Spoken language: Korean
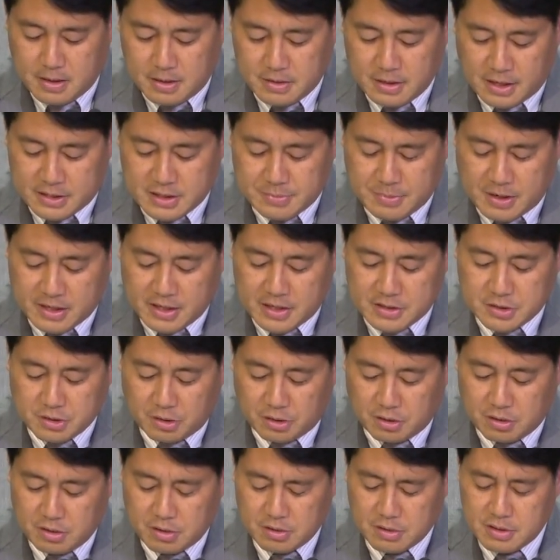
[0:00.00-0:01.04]
다시
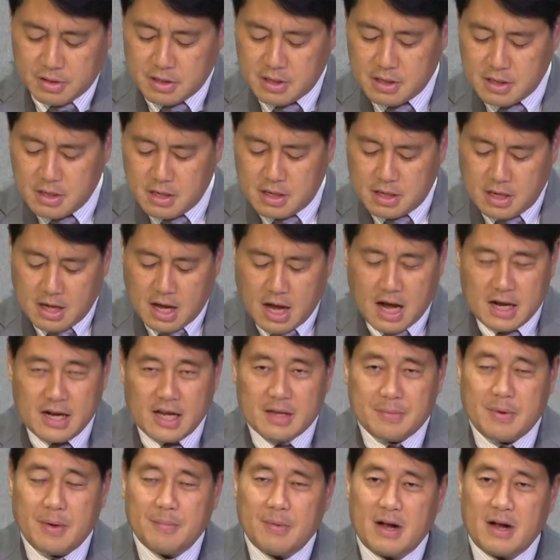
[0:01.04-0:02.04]
말해서 하나님의